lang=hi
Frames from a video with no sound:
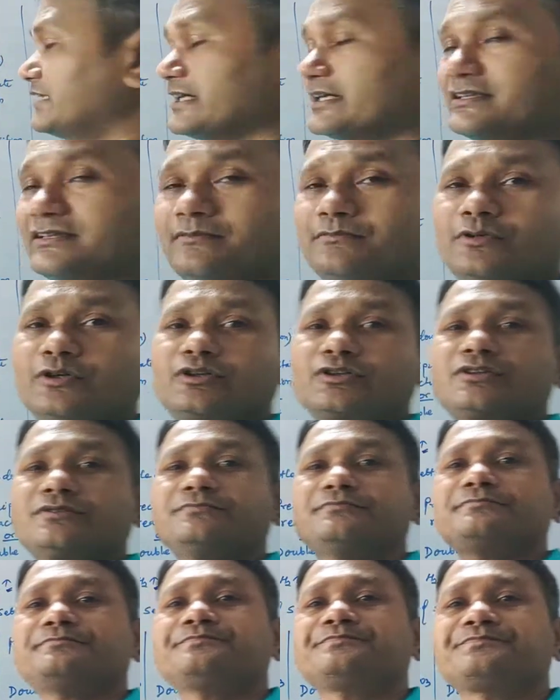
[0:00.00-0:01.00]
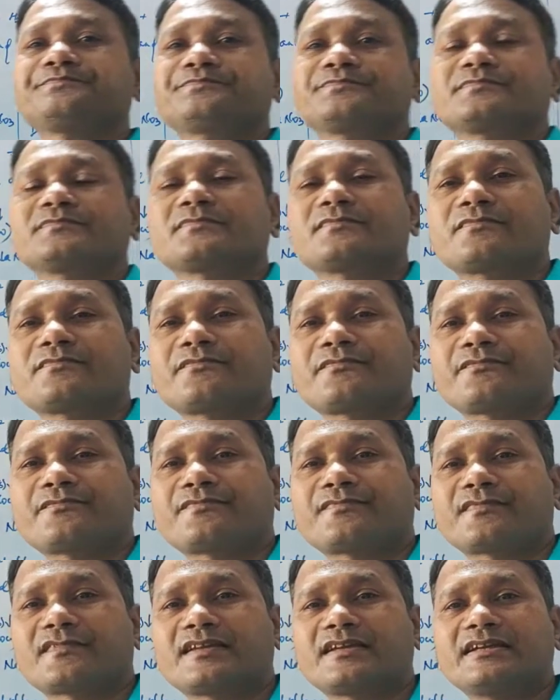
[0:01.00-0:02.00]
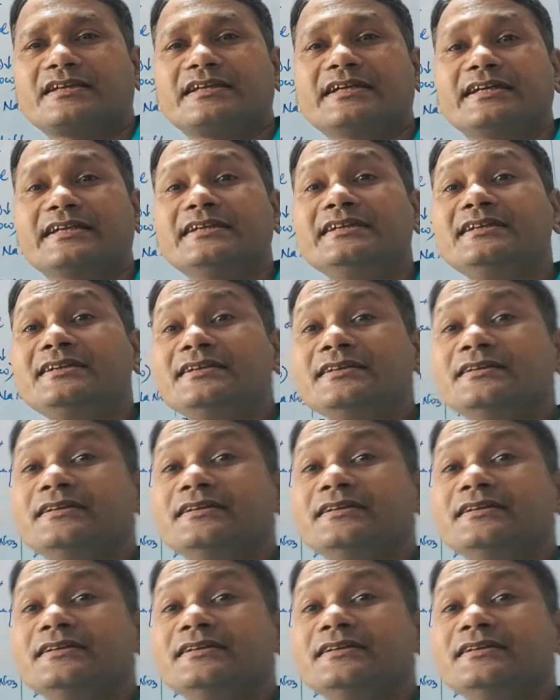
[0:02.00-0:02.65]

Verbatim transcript: एट द बॉटम यानी